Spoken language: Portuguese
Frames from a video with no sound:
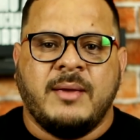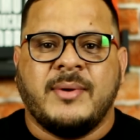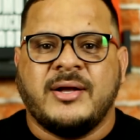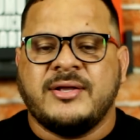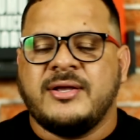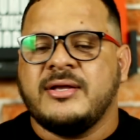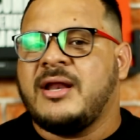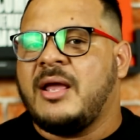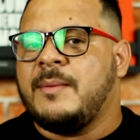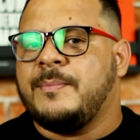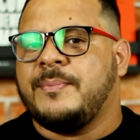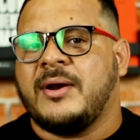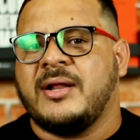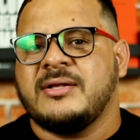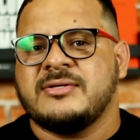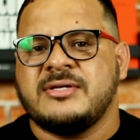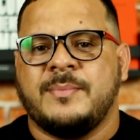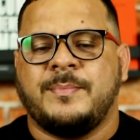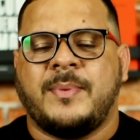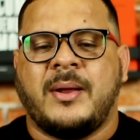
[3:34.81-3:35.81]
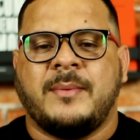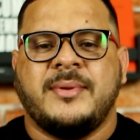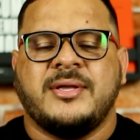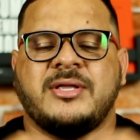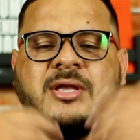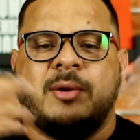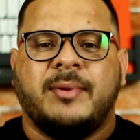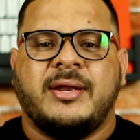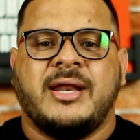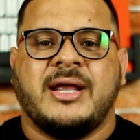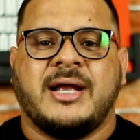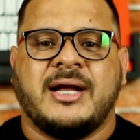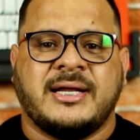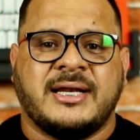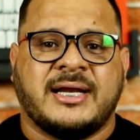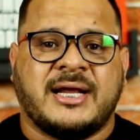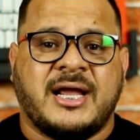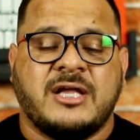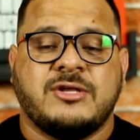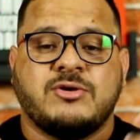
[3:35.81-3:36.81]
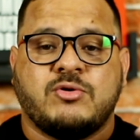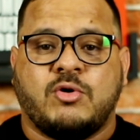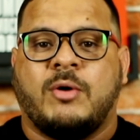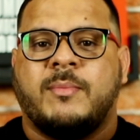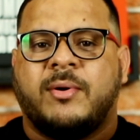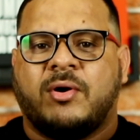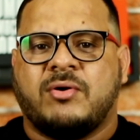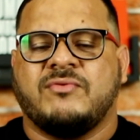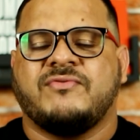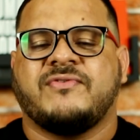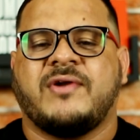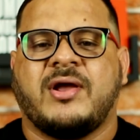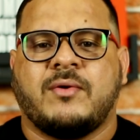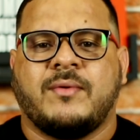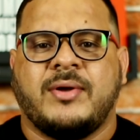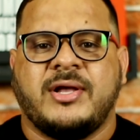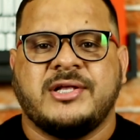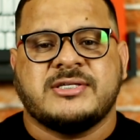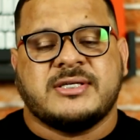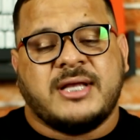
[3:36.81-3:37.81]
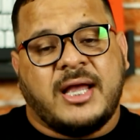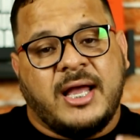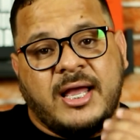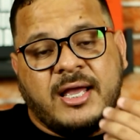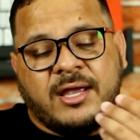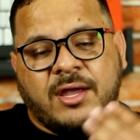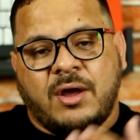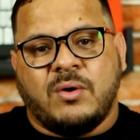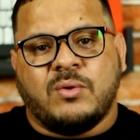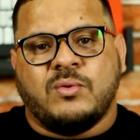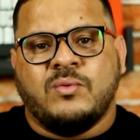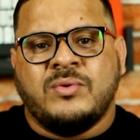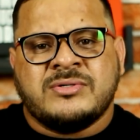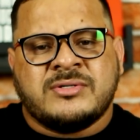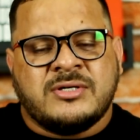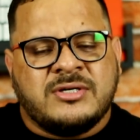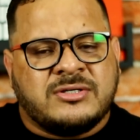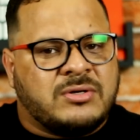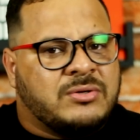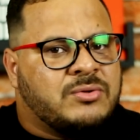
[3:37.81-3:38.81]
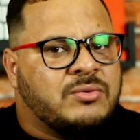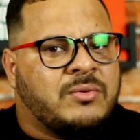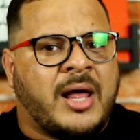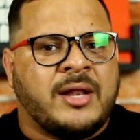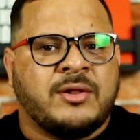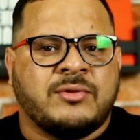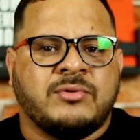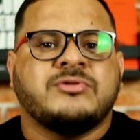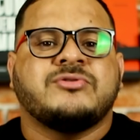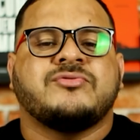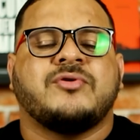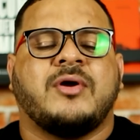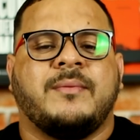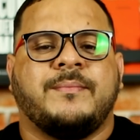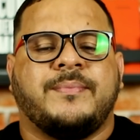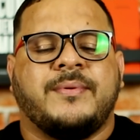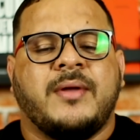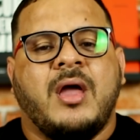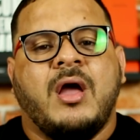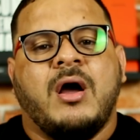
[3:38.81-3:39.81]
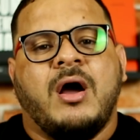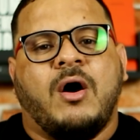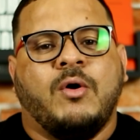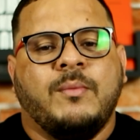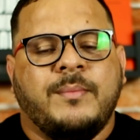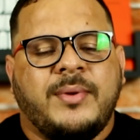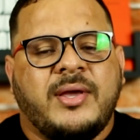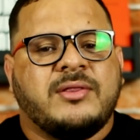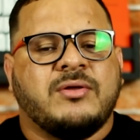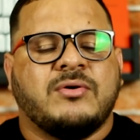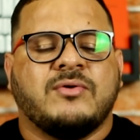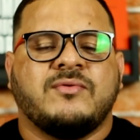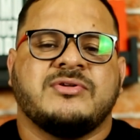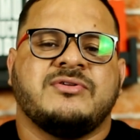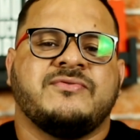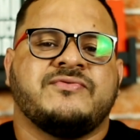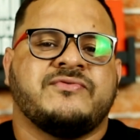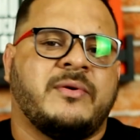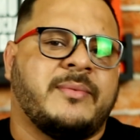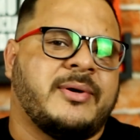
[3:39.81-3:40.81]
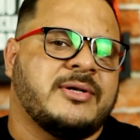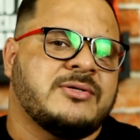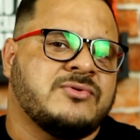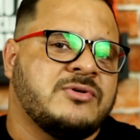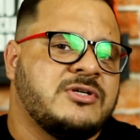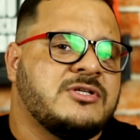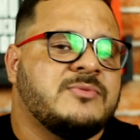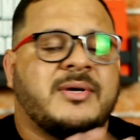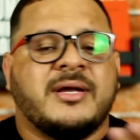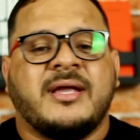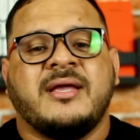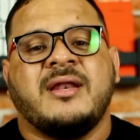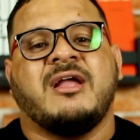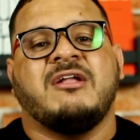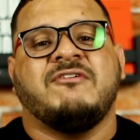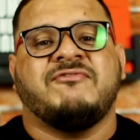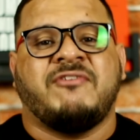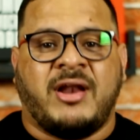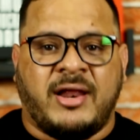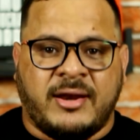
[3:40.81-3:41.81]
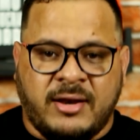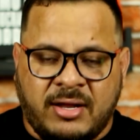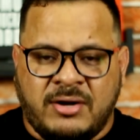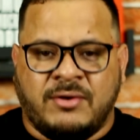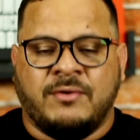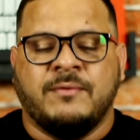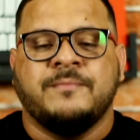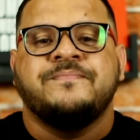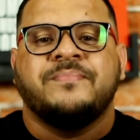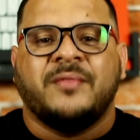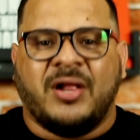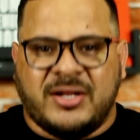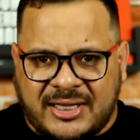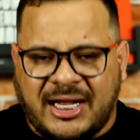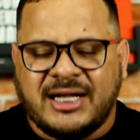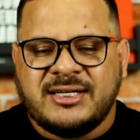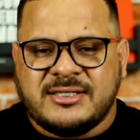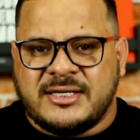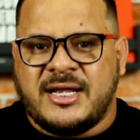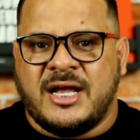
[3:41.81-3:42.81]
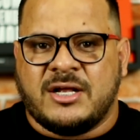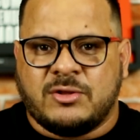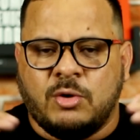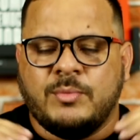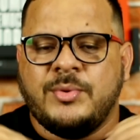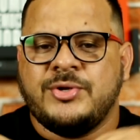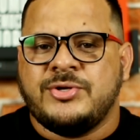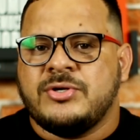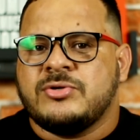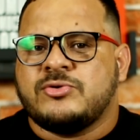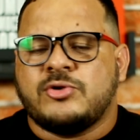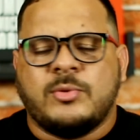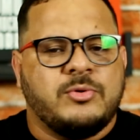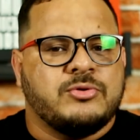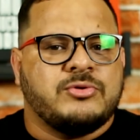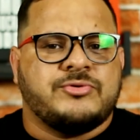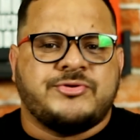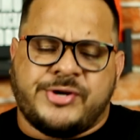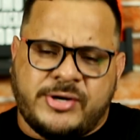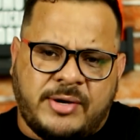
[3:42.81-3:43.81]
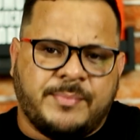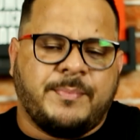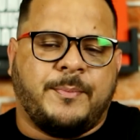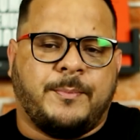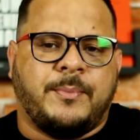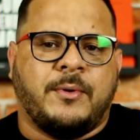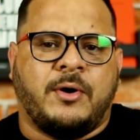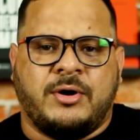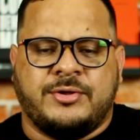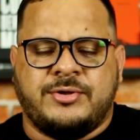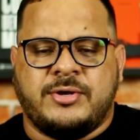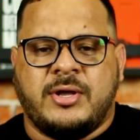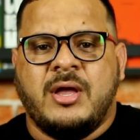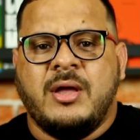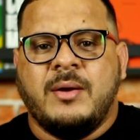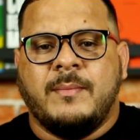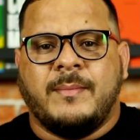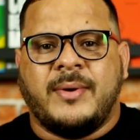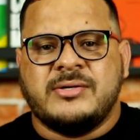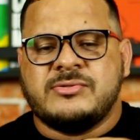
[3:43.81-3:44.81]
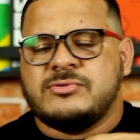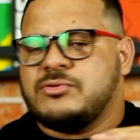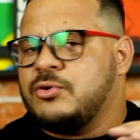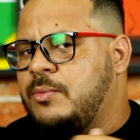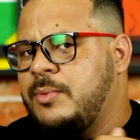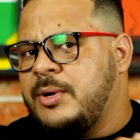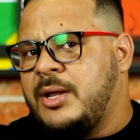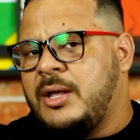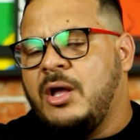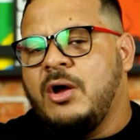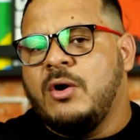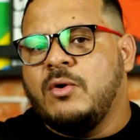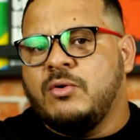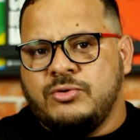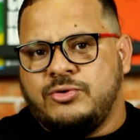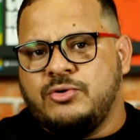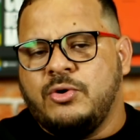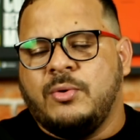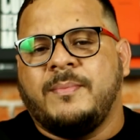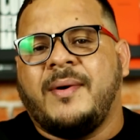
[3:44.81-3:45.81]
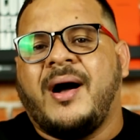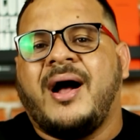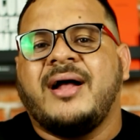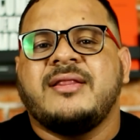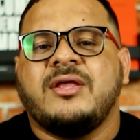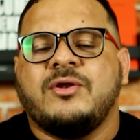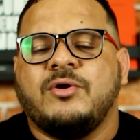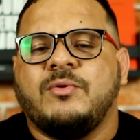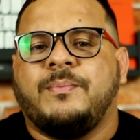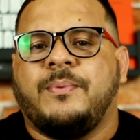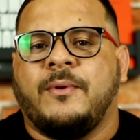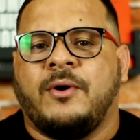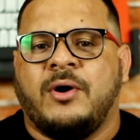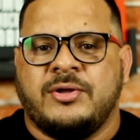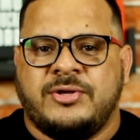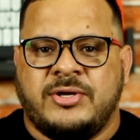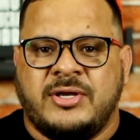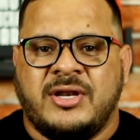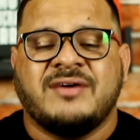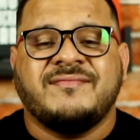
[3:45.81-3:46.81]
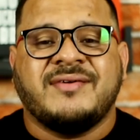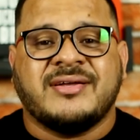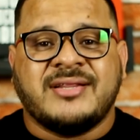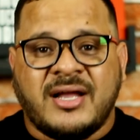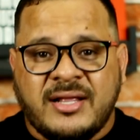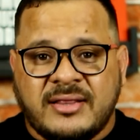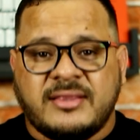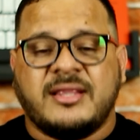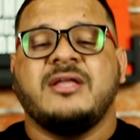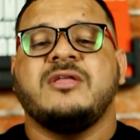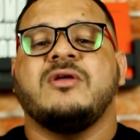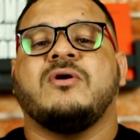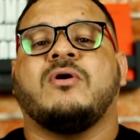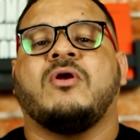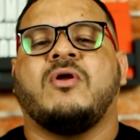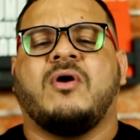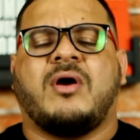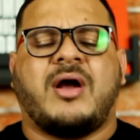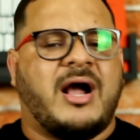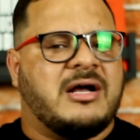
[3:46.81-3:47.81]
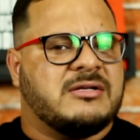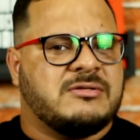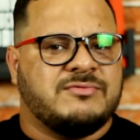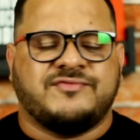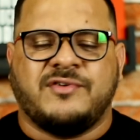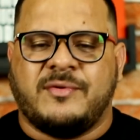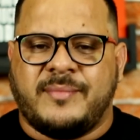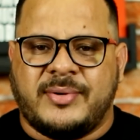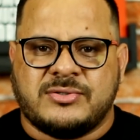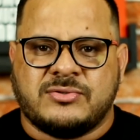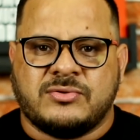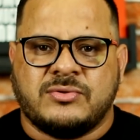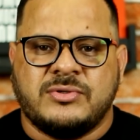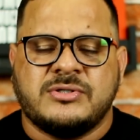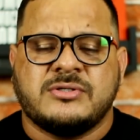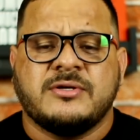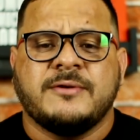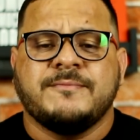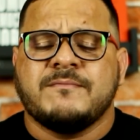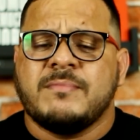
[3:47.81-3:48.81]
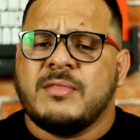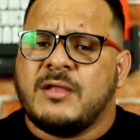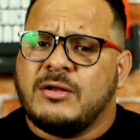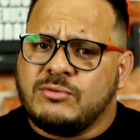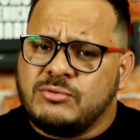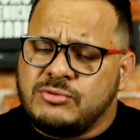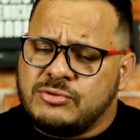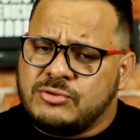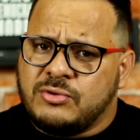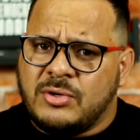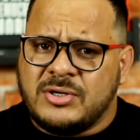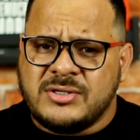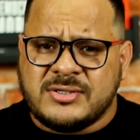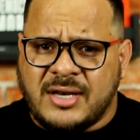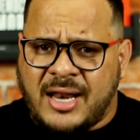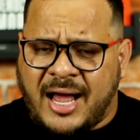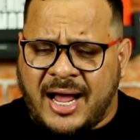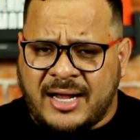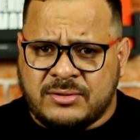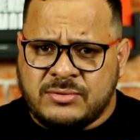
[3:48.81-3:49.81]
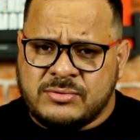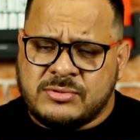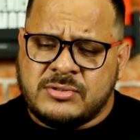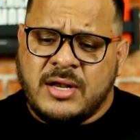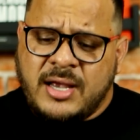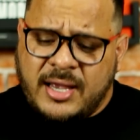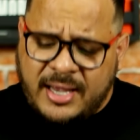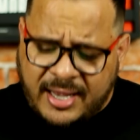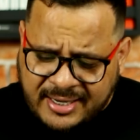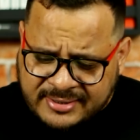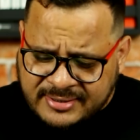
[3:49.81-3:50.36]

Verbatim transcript: Imagina aí, por exemplo, a mídia americana americana que a gente cobra com frequência, que algumas que estão do lado do Trump omitem algumas informações, imagina a gente falar, não, Tá certo, omitir sobre o Trump pode, mas sobre o Joe Biden não pode. E na verdade tem de colocar as informações dos dois lados.